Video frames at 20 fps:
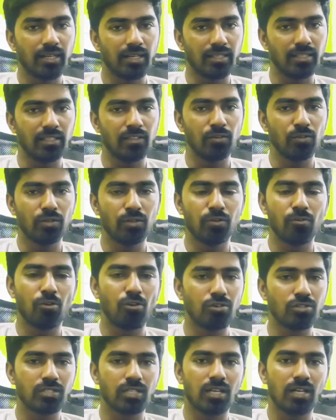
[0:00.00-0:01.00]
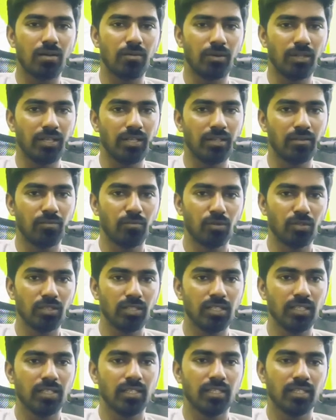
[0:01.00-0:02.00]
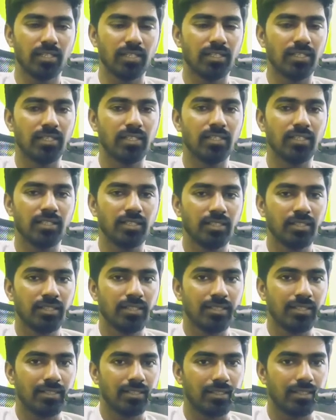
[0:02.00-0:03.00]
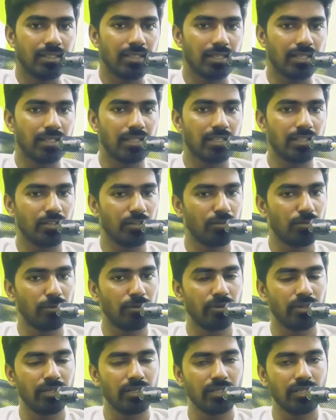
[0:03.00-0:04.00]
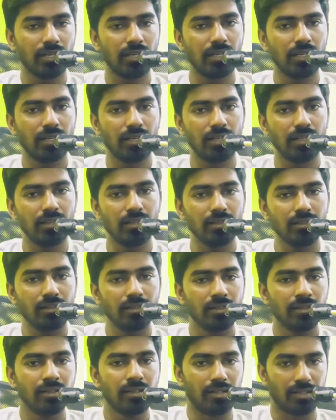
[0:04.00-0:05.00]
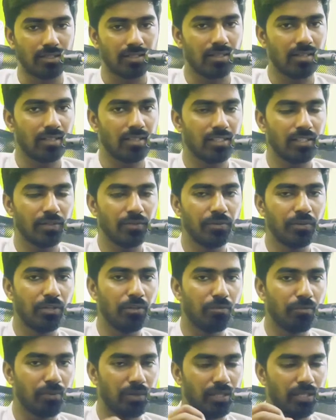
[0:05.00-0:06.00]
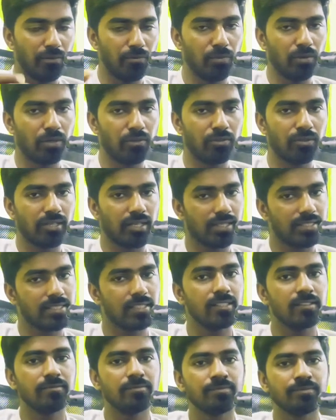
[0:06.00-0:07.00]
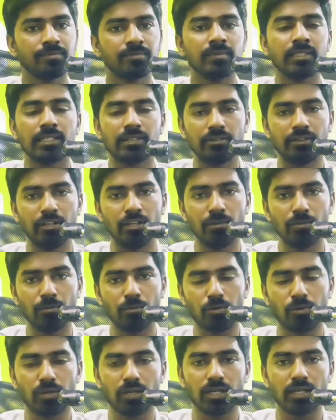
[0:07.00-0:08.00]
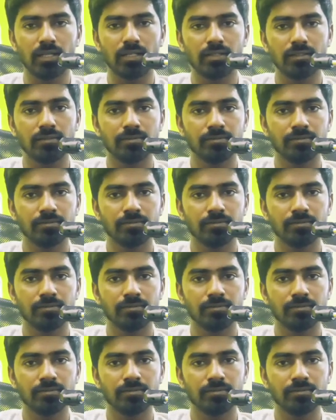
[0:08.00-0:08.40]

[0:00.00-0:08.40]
அதுக்கு ஒரு கோர்ஸாக அப்படிங்கும்போது எனக்கு ரொம்பவே நல்லா இல்லை அதனால தான் இந்த வீடியோ பதிவு பண்ணணும்னு நினச்சேன் வீடியோ போட்டிருக்கேன்